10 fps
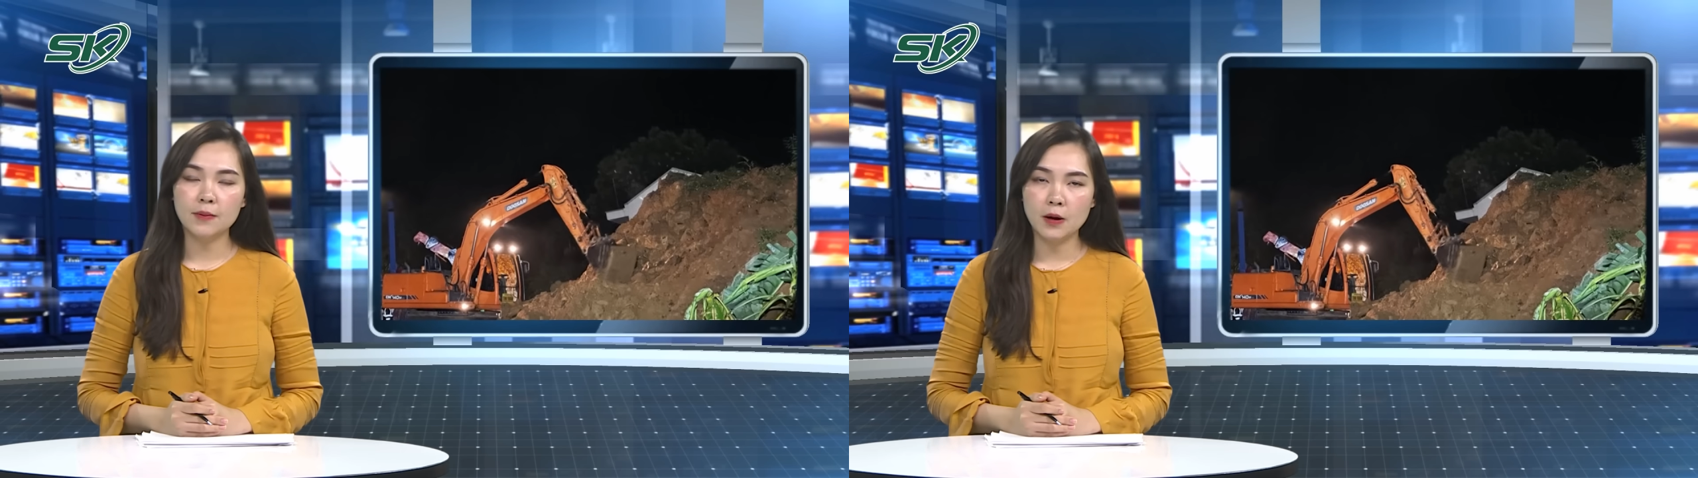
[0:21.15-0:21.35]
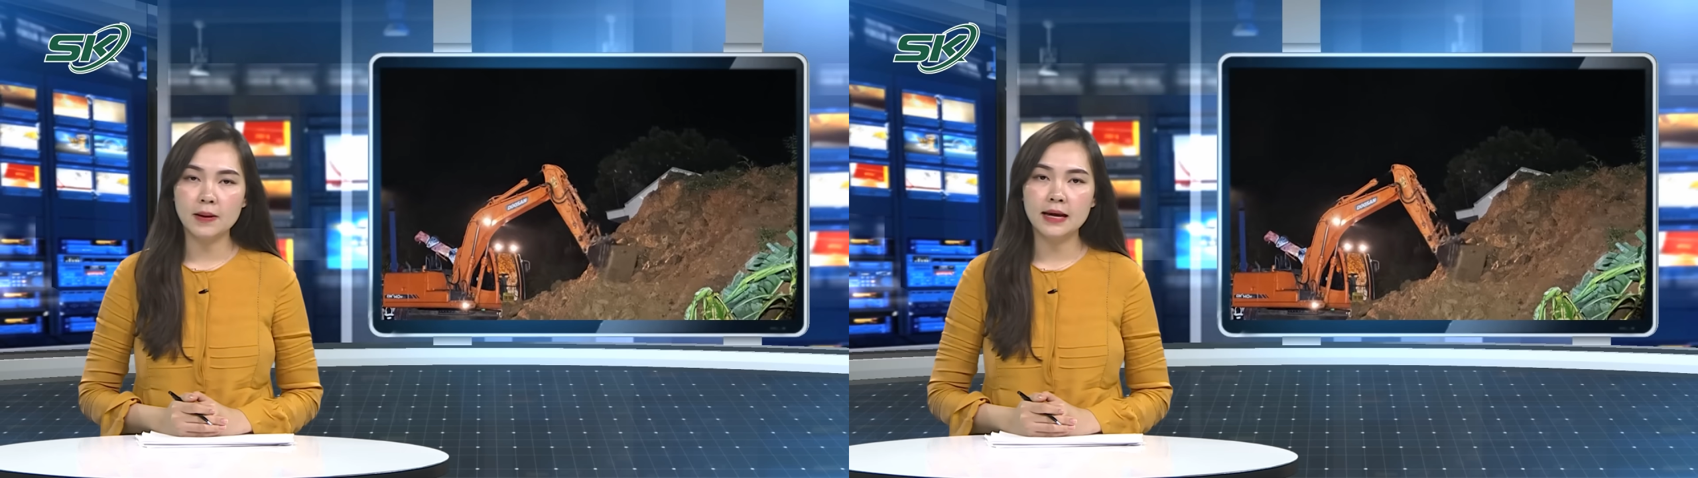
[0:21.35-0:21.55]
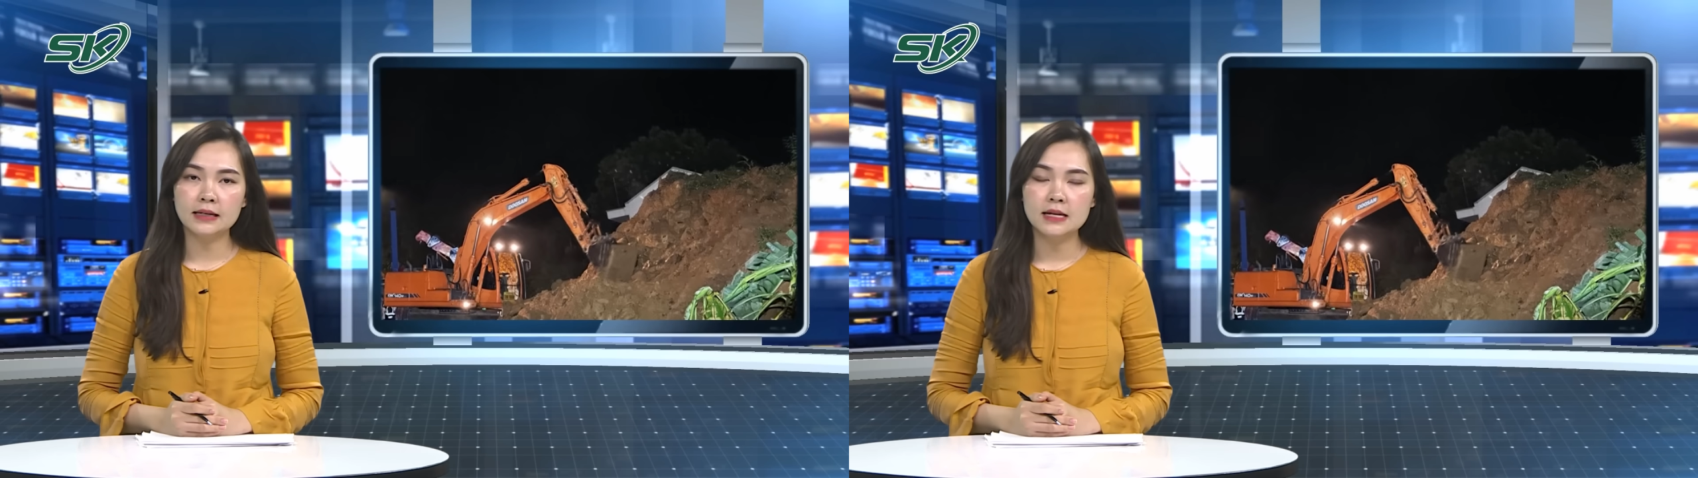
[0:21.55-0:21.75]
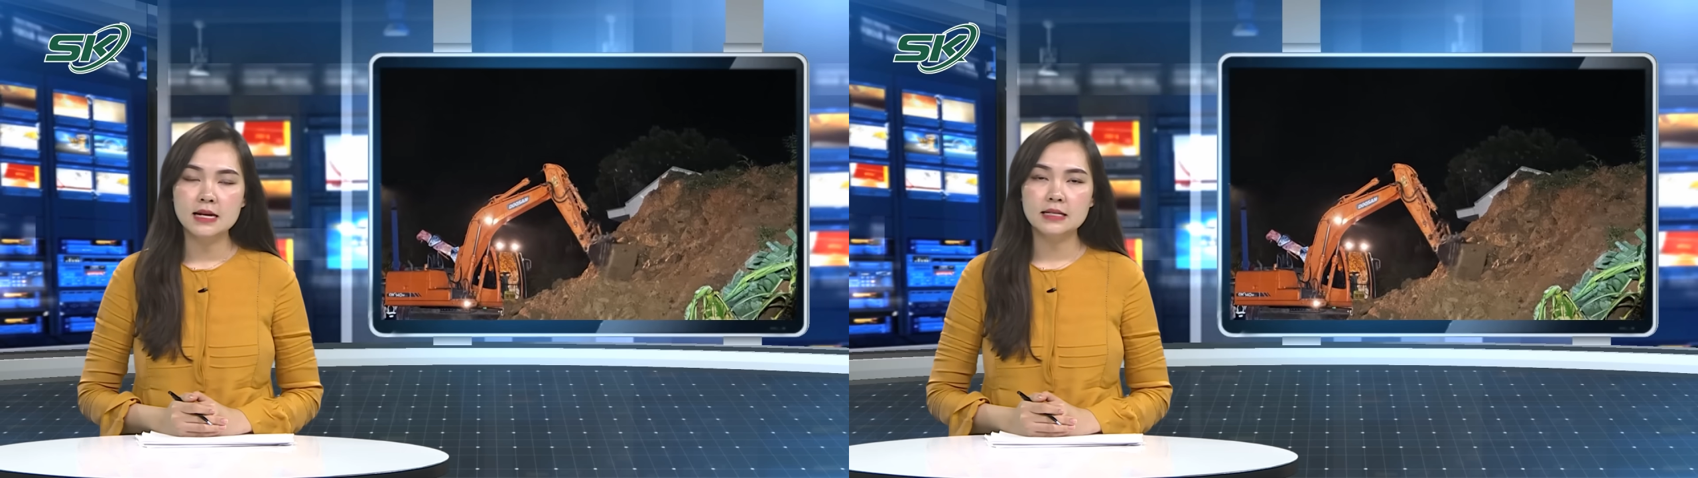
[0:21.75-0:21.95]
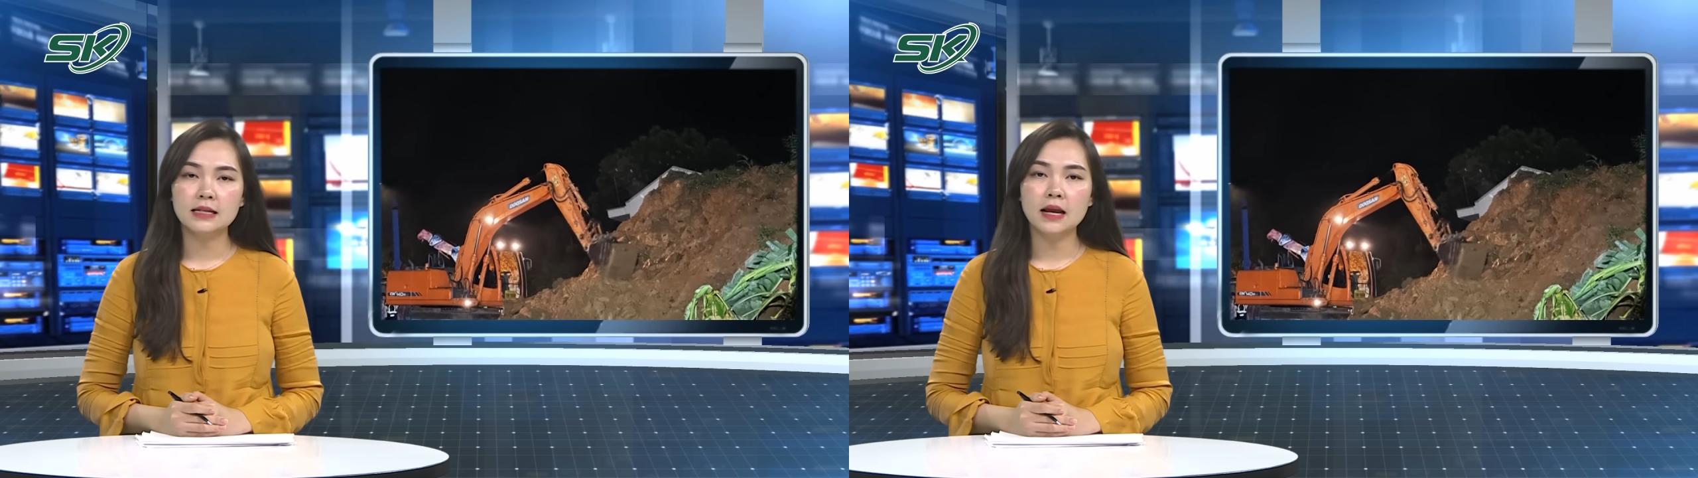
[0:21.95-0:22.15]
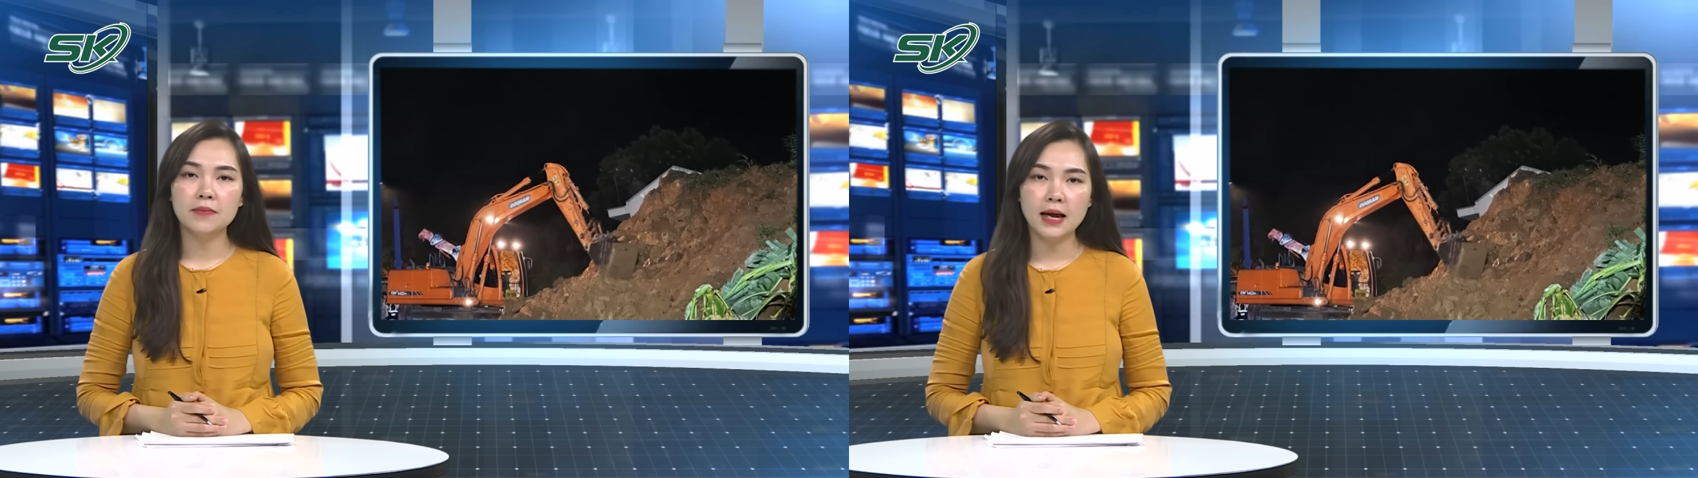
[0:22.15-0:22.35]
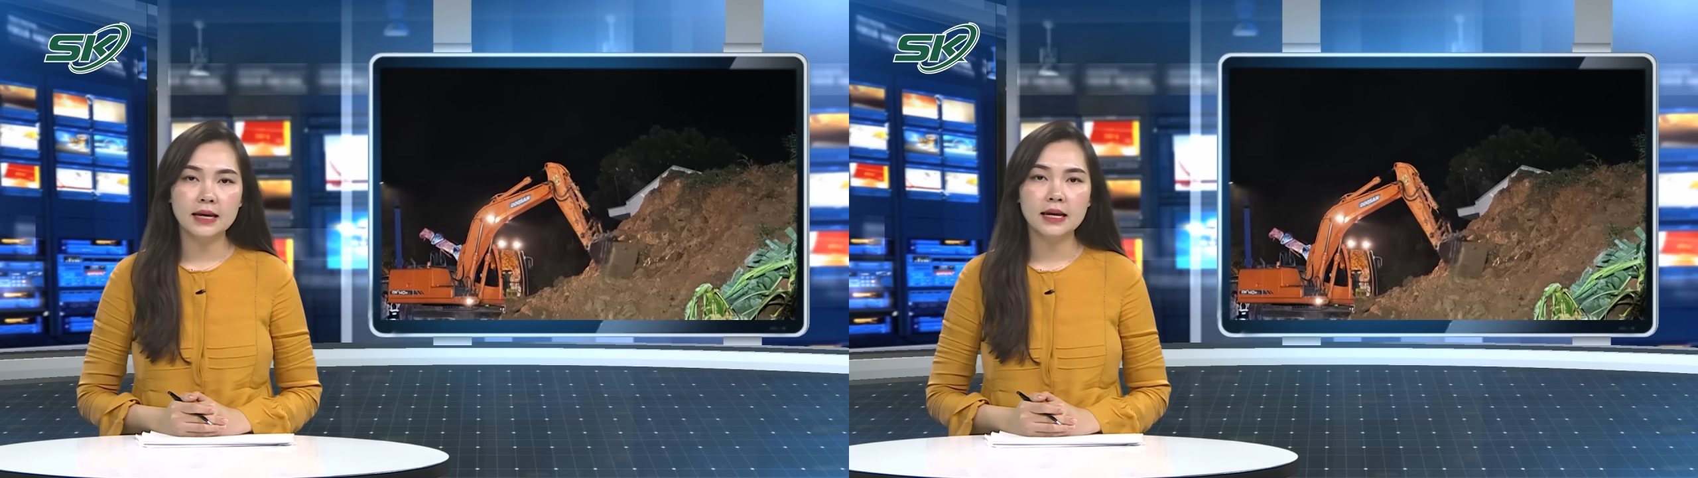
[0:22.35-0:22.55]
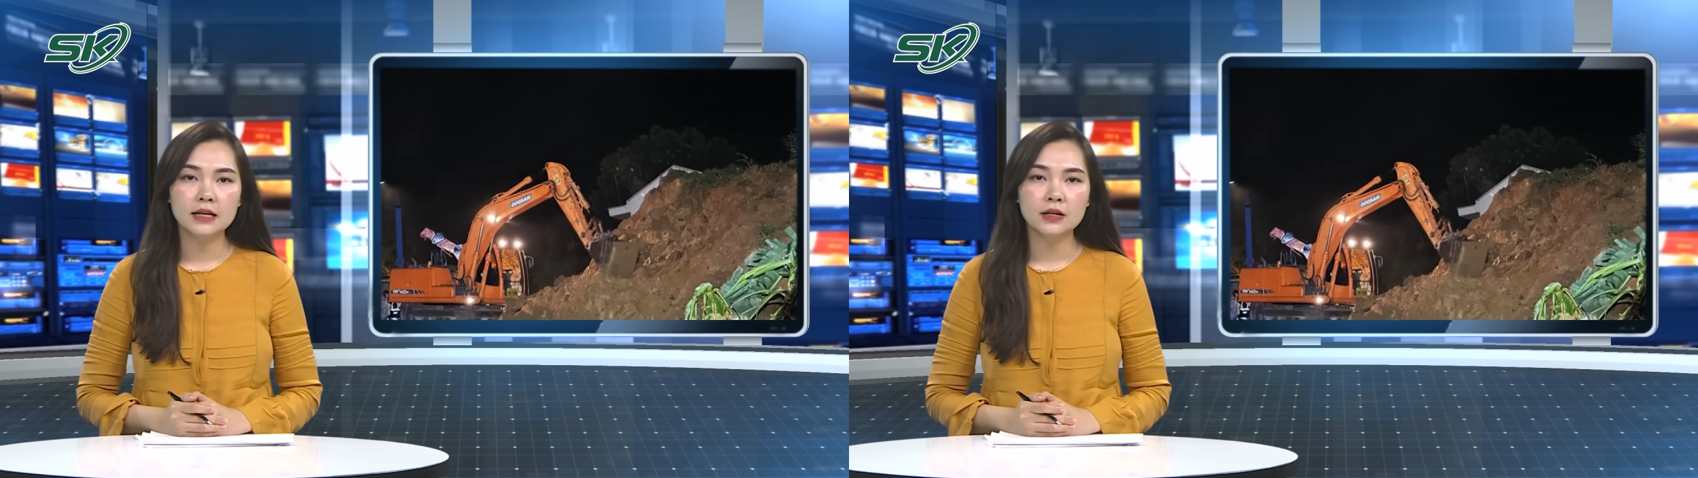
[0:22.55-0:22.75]
Ngọc Anh, sinh năm
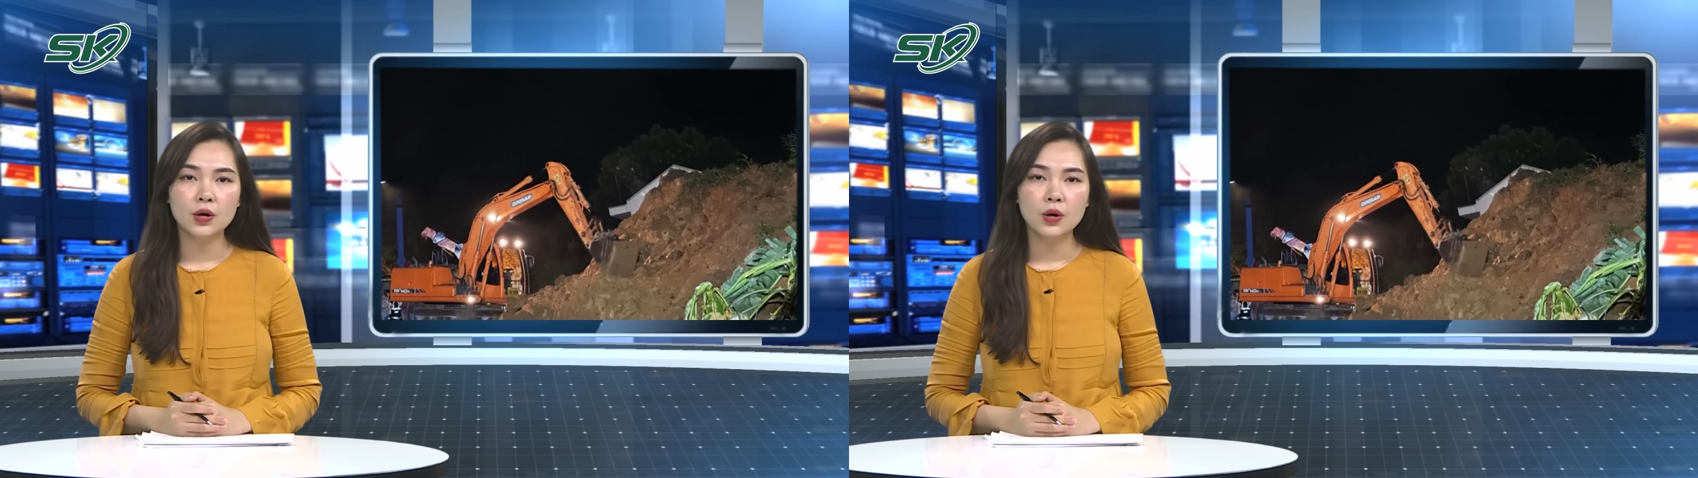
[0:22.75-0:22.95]
2000,